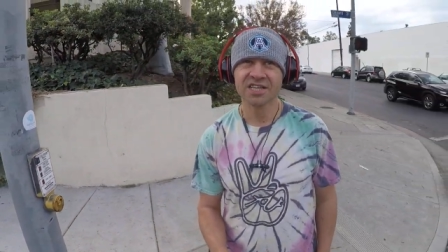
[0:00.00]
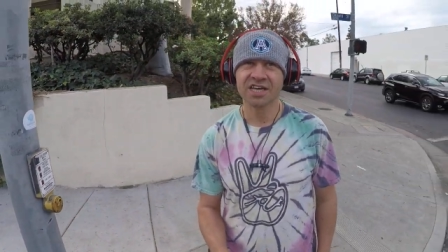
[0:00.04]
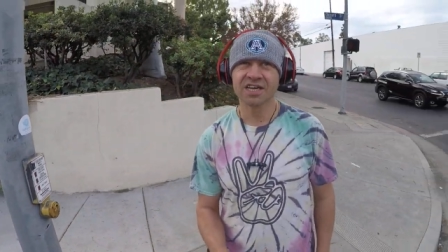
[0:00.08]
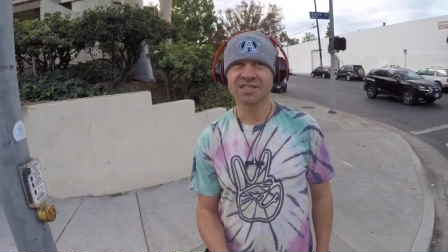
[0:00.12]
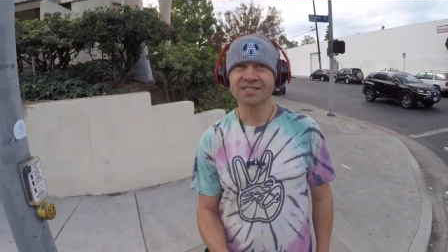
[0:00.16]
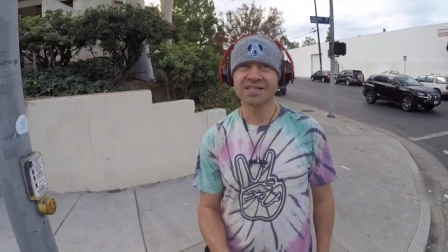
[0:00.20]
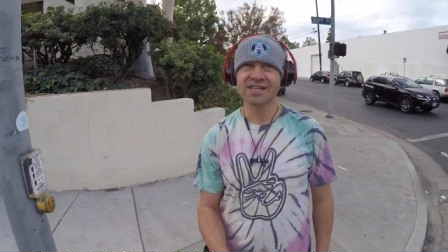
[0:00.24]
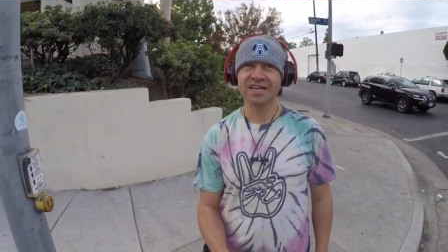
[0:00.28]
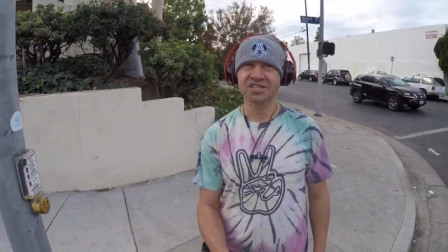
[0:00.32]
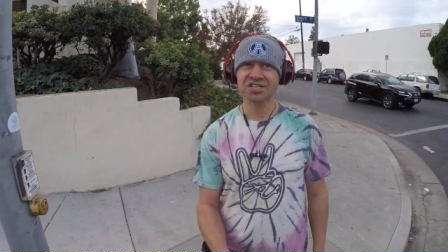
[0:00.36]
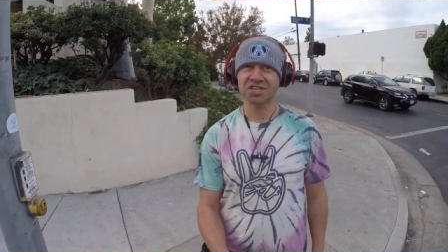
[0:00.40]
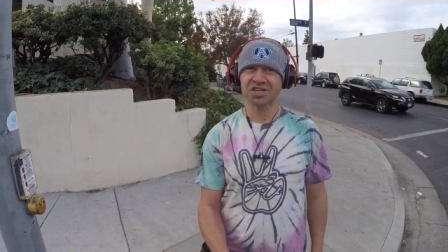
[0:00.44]

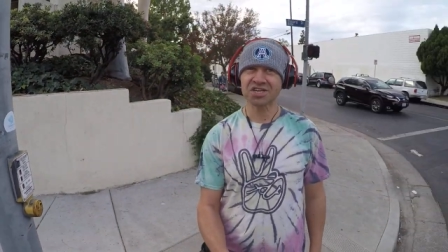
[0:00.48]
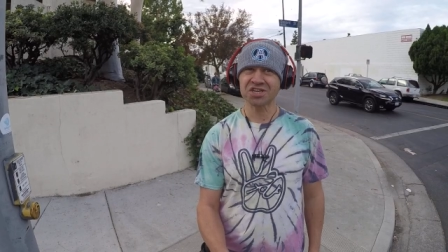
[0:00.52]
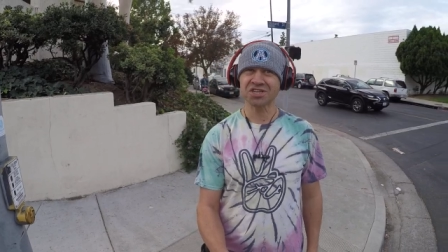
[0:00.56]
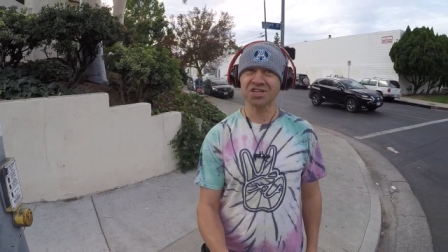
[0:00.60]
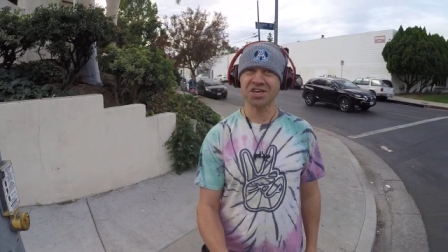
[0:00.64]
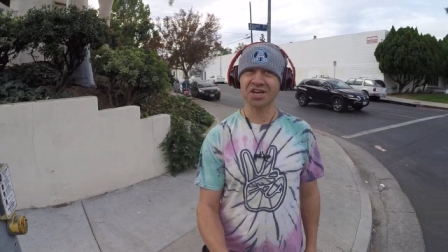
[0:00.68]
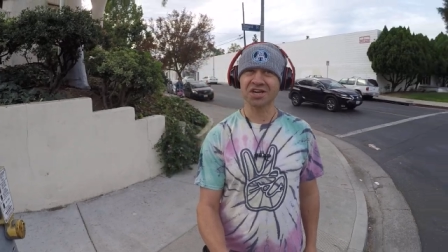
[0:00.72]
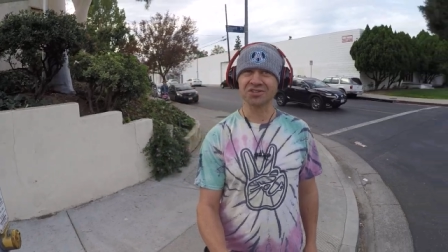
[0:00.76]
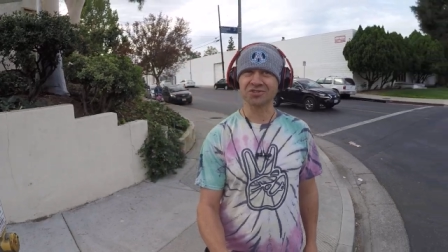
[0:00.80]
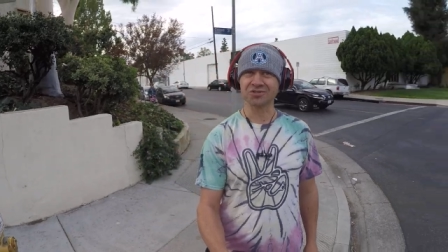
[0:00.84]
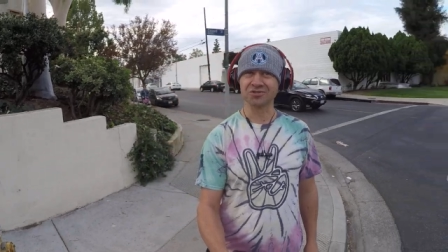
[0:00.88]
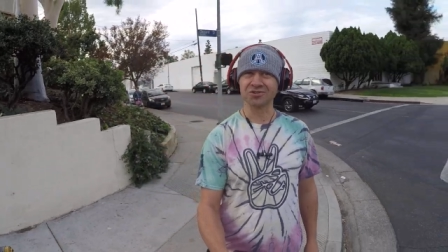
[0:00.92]
Нет, слежки
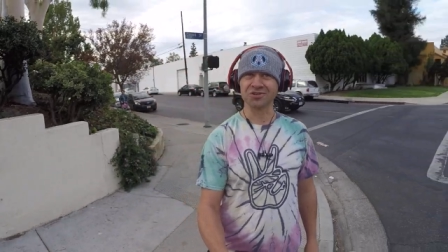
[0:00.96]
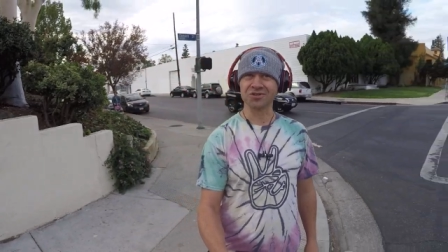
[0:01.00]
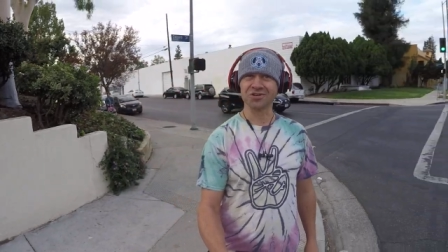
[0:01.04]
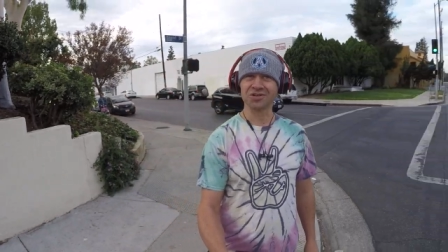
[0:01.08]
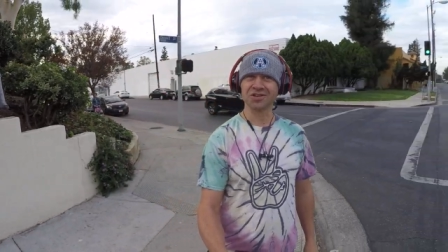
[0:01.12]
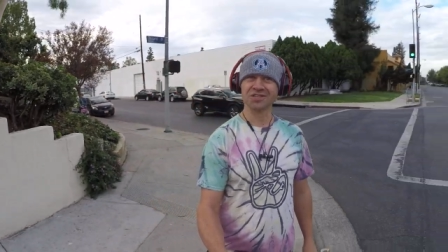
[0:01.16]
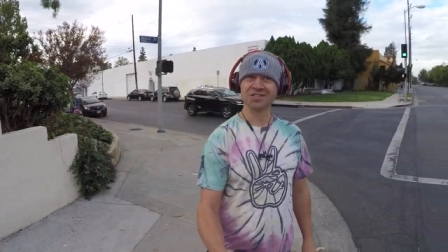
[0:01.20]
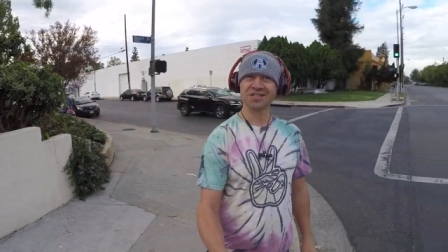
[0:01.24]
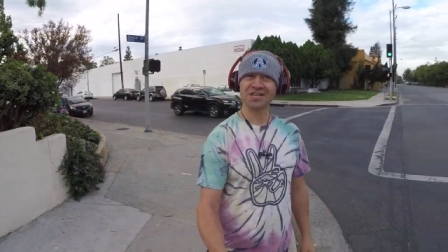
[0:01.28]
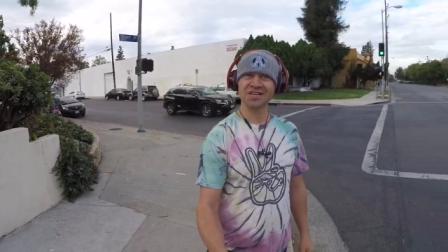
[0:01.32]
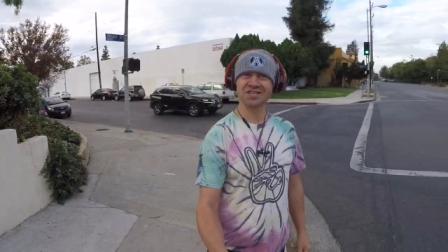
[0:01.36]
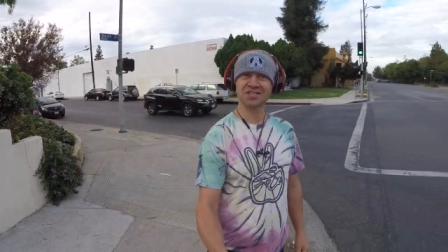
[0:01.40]
нету.
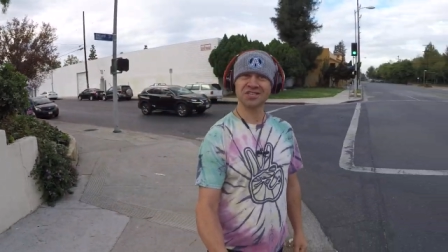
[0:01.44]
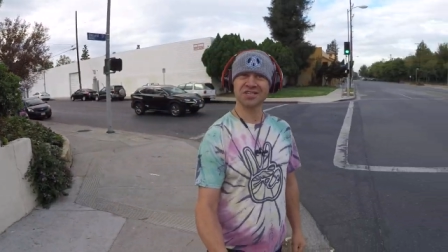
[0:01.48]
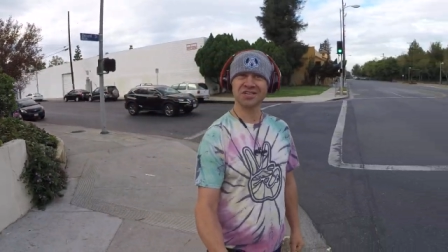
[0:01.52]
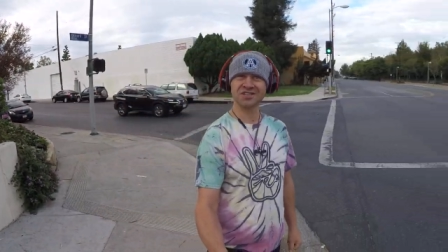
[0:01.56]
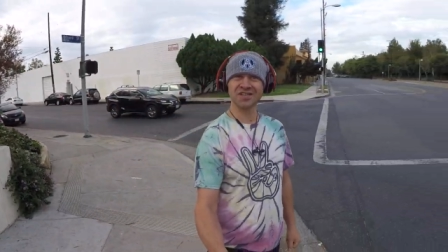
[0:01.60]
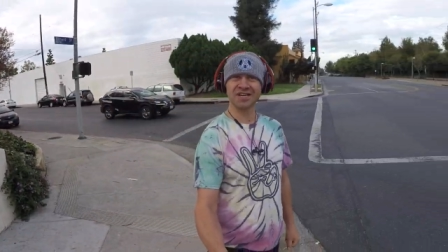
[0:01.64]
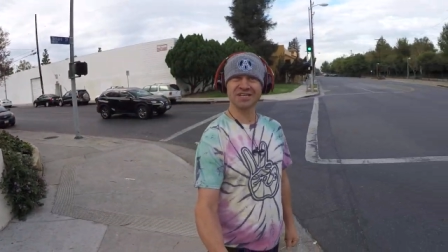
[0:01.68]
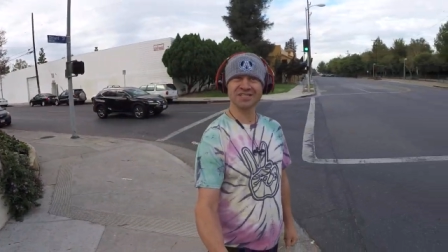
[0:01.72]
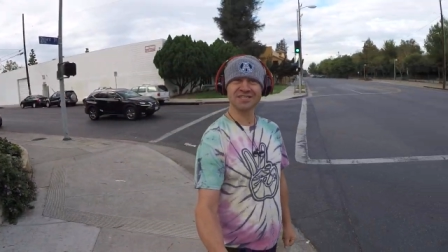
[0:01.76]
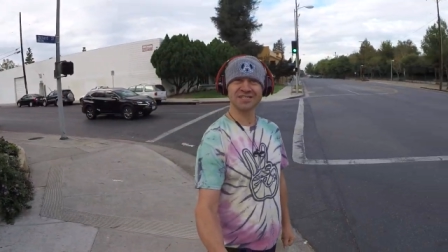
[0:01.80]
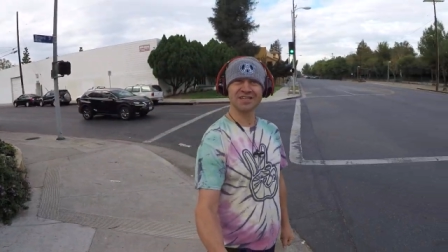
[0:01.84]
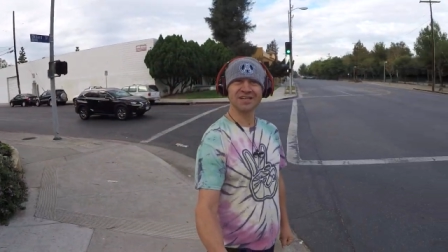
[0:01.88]
Слежки
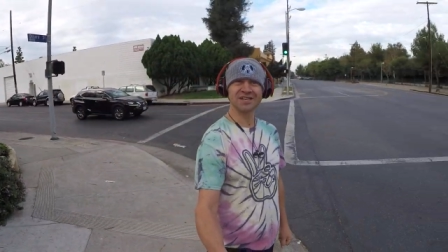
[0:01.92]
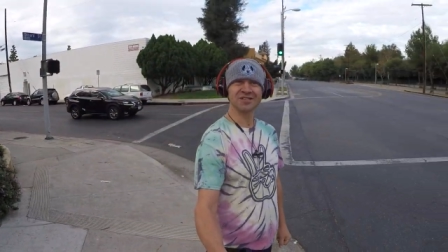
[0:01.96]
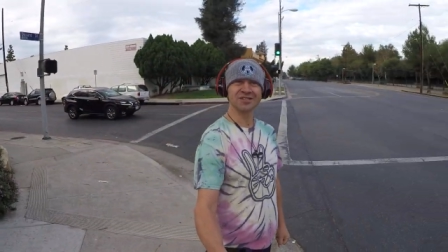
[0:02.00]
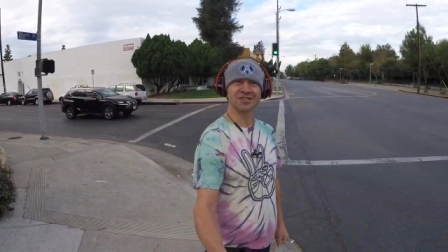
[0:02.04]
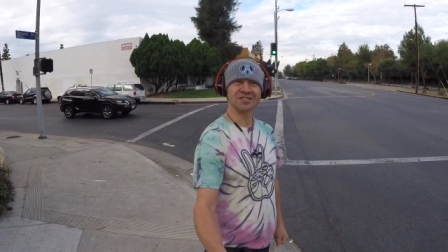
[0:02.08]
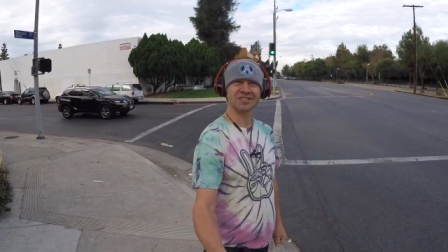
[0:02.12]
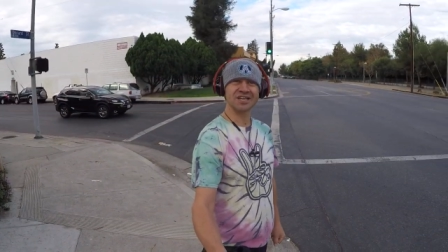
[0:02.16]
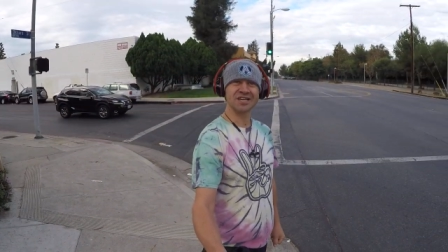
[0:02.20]
у нас нету,